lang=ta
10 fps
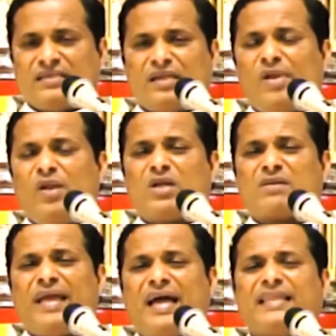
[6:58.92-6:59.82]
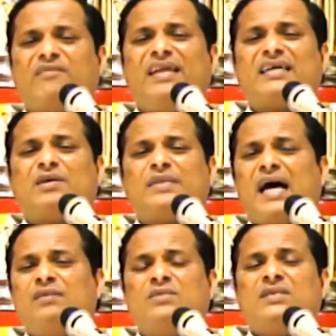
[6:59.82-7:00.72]
நம்ம எல்லோருக்குமே அந்த விண்ணகம்
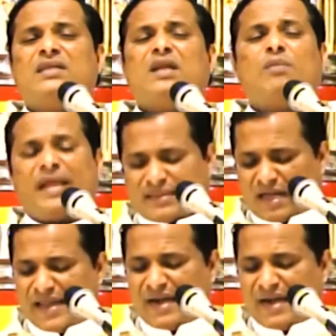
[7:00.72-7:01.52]
தான் நம்முடைய தாய்